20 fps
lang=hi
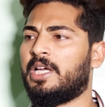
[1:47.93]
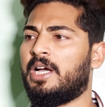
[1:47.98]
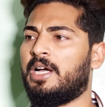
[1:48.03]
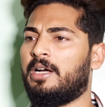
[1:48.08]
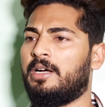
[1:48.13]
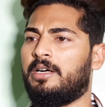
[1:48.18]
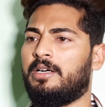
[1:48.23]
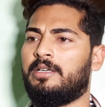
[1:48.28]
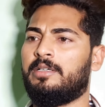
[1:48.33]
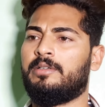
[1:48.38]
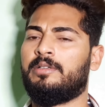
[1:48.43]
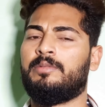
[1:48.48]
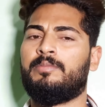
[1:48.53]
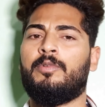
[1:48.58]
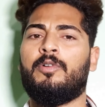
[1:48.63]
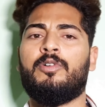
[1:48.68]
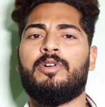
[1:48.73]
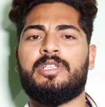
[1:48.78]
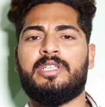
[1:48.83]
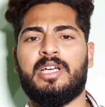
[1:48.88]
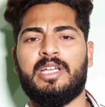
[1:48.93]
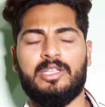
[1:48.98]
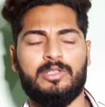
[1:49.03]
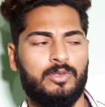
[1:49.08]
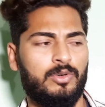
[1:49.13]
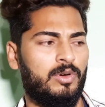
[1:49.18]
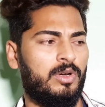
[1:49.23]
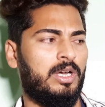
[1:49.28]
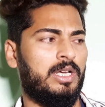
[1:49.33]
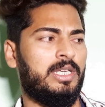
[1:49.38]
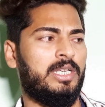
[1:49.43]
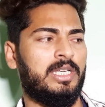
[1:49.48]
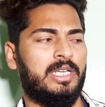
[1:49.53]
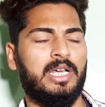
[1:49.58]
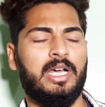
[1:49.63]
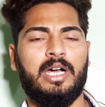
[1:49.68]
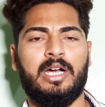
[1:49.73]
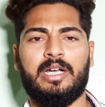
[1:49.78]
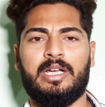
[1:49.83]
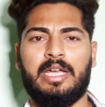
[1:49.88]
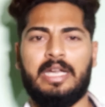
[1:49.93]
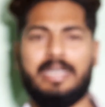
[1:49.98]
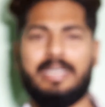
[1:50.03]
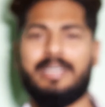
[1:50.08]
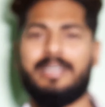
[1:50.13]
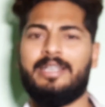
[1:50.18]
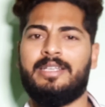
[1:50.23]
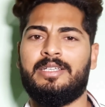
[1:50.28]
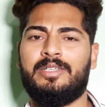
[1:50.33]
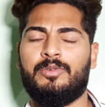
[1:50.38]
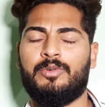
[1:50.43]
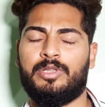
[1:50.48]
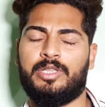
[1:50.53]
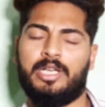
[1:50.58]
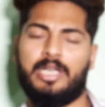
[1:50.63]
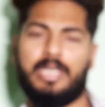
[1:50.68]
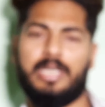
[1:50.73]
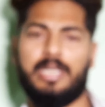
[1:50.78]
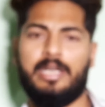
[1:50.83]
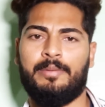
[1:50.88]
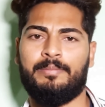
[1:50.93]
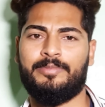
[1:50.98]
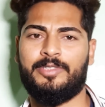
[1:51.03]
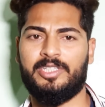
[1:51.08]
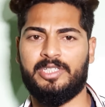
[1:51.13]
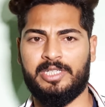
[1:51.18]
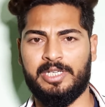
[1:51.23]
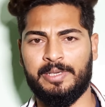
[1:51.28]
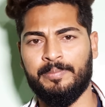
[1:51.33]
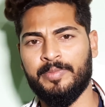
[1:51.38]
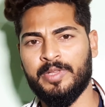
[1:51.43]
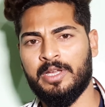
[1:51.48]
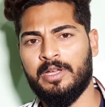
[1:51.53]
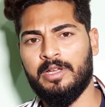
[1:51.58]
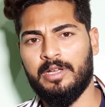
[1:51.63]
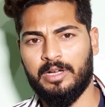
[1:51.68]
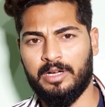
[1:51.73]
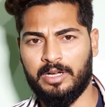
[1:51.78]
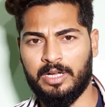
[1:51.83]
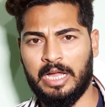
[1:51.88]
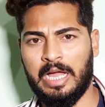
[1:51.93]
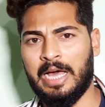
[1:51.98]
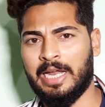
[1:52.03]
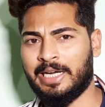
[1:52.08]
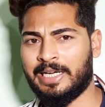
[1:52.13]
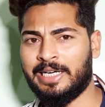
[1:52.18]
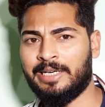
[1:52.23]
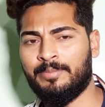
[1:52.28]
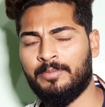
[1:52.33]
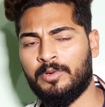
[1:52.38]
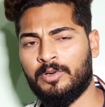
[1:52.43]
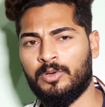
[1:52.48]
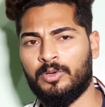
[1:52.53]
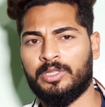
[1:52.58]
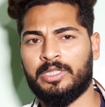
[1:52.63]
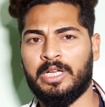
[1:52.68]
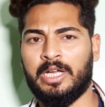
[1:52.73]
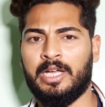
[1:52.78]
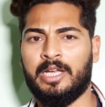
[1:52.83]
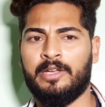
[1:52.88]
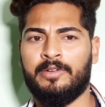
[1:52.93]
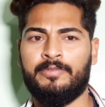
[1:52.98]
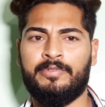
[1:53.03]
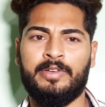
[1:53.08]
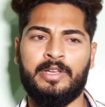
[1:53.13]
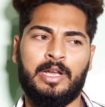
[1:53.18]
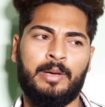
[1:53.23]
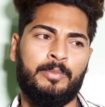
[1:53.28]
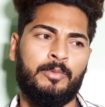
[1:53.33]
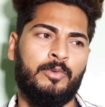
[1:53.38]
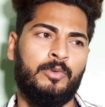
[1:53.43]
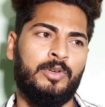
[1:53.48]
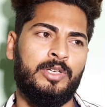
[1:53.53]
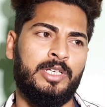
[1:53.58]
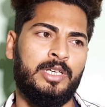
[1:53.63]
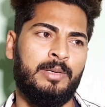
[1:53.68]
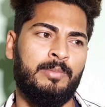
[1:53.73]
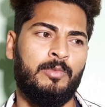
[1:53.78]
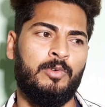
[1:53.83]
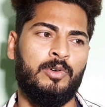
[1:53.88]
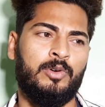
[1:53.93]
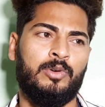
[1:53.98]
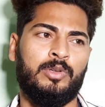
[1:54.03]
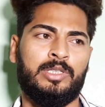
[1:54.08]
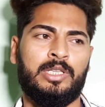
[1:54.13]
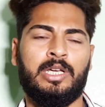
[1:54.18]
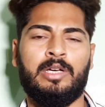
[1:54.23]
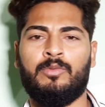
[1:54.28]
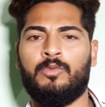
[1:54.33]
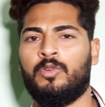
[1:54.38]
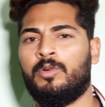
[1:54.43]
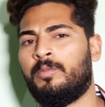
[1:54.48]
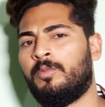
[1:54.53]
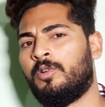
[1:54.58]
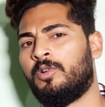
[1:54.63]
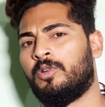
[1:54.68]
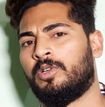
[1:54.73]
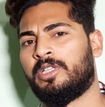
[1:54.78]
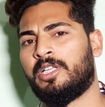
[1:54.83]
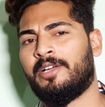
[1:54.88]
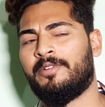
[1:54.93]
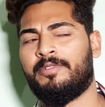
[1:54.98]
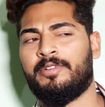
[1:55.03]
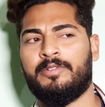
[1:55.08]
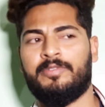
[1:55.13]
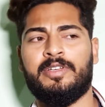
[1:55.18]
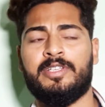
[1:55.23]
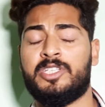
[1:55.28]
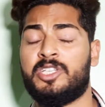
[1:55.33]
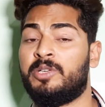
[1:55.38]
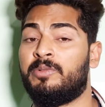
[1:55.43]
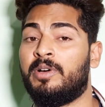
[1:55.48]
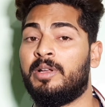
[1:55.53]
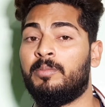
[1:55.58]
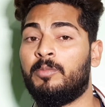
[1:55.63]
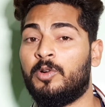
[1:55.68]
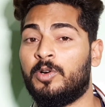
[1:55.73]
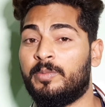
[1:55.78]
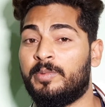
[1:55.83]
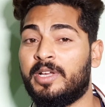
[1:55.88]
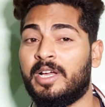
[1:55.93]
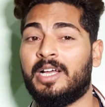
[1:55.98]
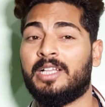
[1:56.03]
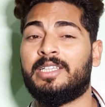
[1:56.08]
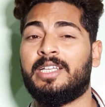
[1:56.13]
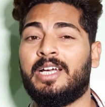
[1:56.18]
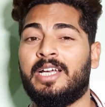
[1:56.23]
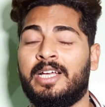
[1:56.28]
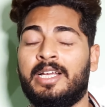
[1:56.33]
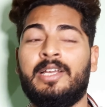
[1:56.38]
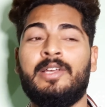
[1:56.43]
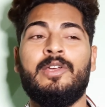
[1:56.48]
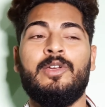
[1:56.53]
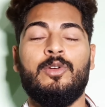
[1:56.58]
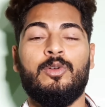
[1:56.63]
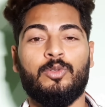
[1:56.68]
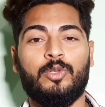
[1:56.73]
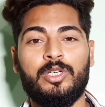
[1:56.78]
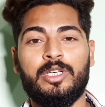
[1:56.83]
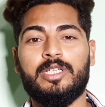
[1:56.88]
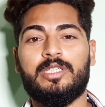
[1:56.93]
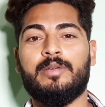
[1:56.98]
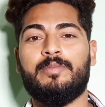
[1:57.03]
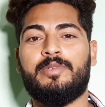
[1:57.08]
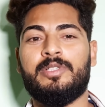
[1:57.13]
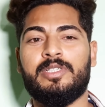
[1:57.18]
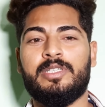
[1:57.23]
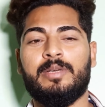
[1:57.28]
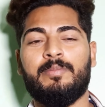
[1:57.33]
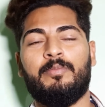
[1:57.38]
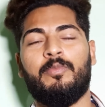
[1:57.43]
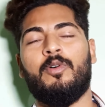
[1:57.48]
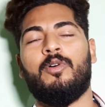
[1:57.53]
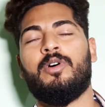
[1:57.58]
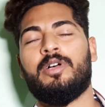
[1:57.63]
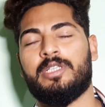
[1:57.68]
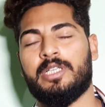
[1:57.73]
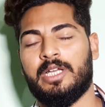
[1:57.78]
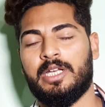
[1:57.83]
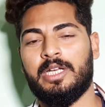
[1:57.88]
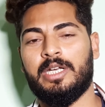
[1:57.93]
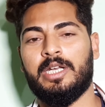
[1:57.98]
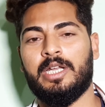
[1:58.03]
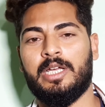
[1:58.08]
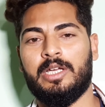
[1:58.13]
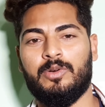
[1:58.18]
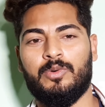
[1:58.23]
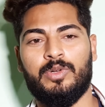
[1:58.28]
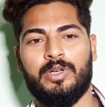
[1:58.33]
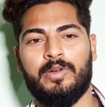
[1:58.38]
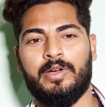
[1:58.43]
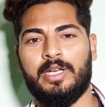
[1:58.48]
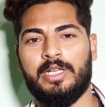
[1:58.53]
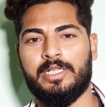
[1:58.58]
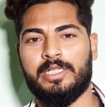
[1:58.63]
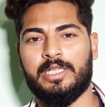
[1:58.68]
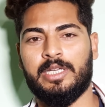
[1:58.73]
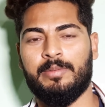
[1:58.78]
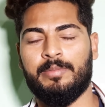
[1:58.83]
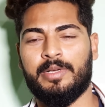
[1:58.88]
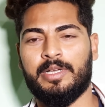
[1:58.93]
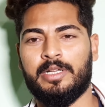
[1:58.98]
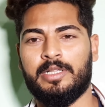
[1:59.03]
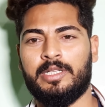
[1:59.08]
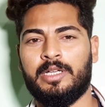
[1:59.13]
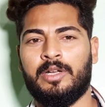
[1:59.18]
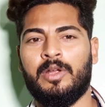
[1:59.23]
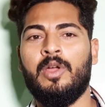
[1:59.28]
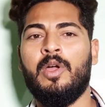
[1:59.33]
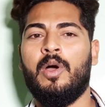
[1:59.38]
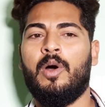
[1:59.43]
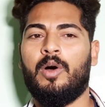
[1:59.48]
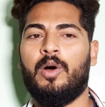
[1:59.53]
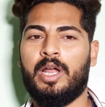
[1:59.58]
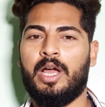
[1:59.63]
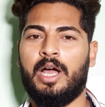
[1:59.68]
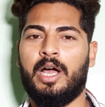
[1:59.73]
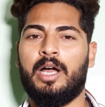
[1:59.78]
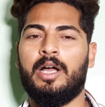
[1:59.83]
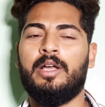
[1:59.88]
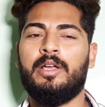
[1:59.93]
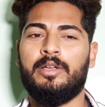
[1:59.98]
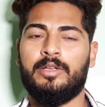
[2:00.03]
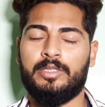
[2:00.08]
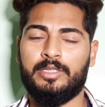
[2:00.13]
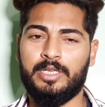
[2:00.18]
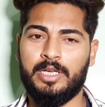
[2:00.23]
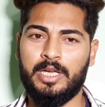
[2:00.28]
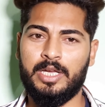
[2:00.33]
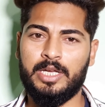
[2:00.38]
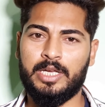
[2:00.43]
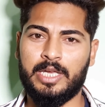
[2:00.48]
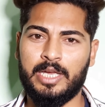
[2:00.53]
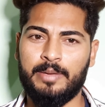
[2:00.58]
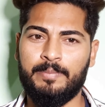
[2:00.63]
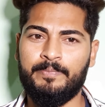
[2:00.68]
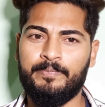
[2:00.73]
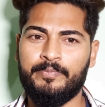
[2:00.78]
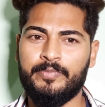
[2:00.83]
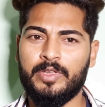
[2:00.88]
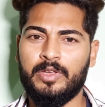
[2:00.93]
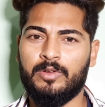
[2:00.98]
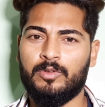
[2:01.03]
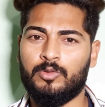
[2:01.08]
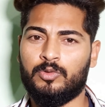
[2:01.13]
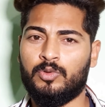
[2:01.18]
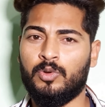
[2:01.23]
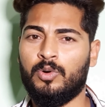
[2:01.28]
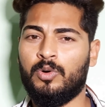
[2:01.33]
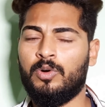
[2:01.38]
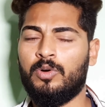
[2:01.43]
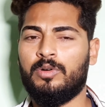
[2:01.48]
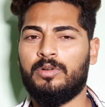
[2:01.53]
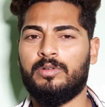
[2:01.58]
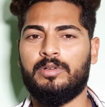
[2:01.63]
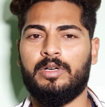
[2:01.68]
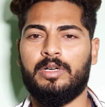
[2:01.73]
क्या आ, बहुत सारे जो इनका कैटेगरी होता है ना जैसे आर्केड मोड होता है फिर आपको ये मोड होता है वो मोड होता है फिर फेस्टिवल मोड भी आता है तो ये सब चीज़ें बहुत सारे नए होने वाले इस गेम के अंदर और हाँ ये गेम दो